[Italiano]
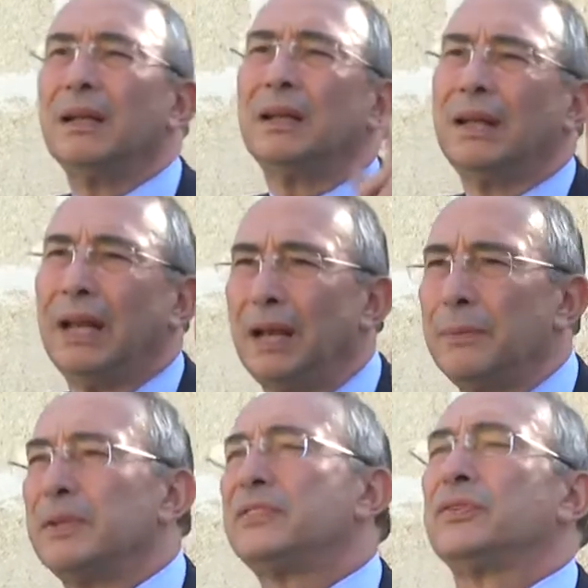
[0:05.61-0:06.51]

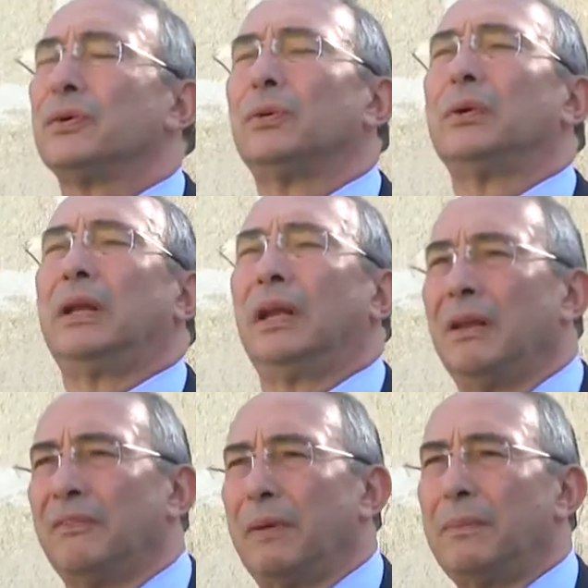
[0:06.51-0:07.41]
Vincenzo Piazza,
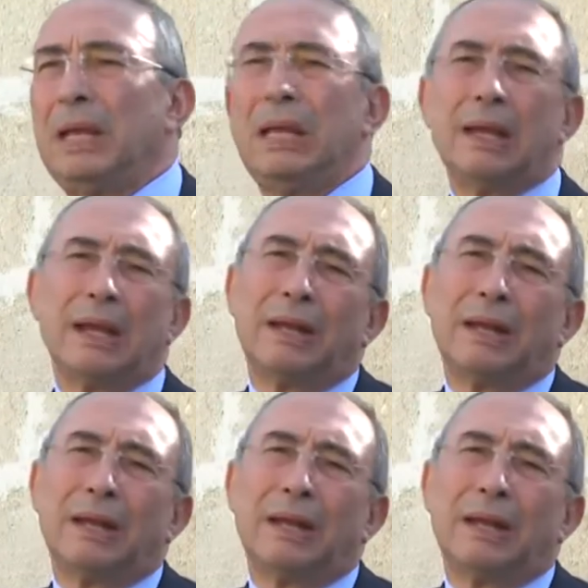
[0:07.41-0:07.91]
Massimo Troia,